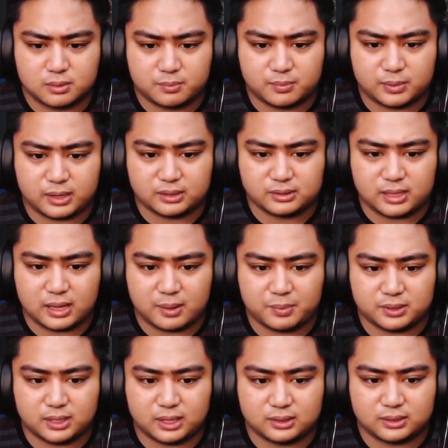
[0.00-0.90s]
Parang
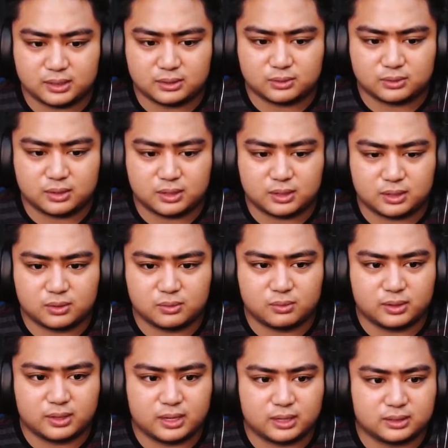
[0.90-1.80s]
dapat yata ito na lang
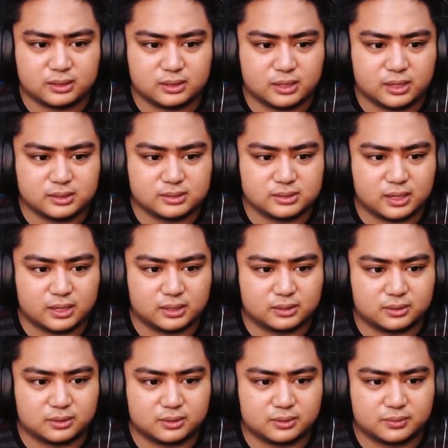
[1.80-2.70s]
kinuha natin guys ha. Ah.
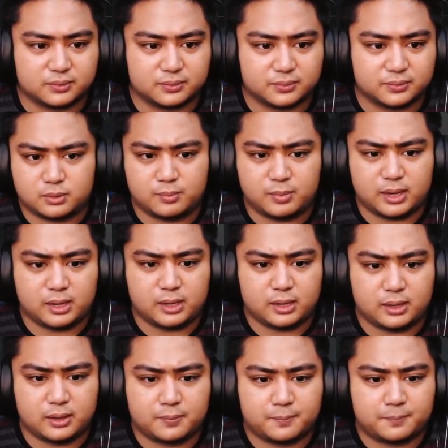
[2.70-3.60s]
Ito oh. Di
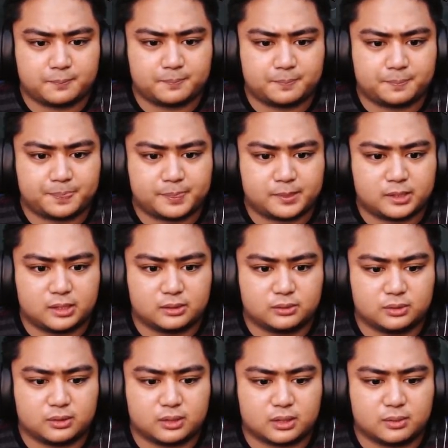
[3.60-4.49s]
bale. Ito
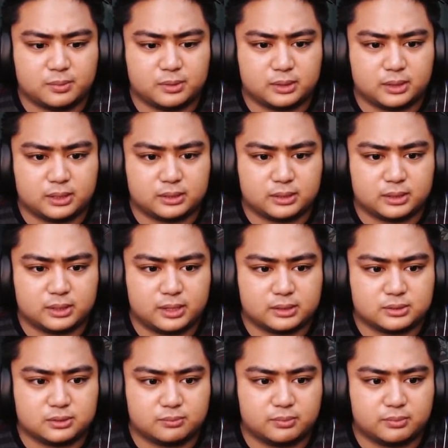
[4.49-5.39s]
ang gagamitin natin
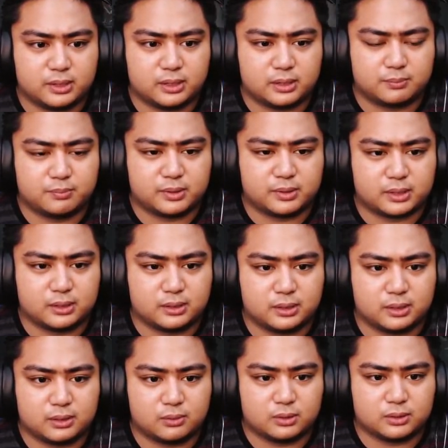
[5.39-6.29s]
guys. Yung baril, baril
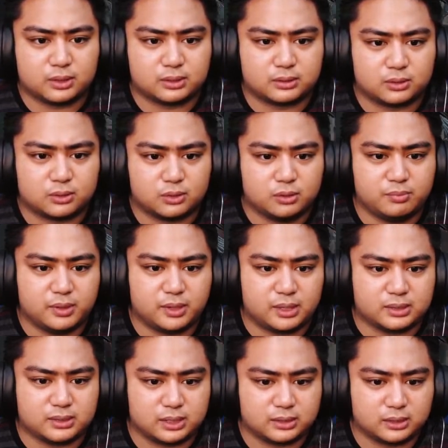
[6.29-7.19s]
na nakuha natin. Kung ano
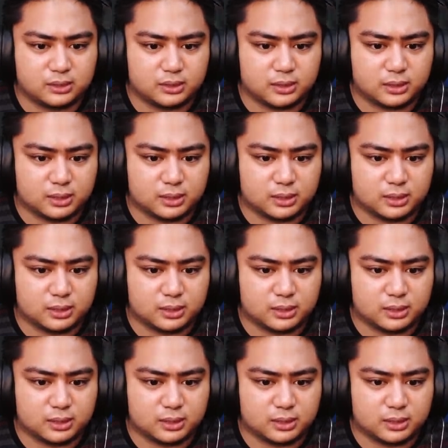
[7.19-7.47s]
binigay sa atin yung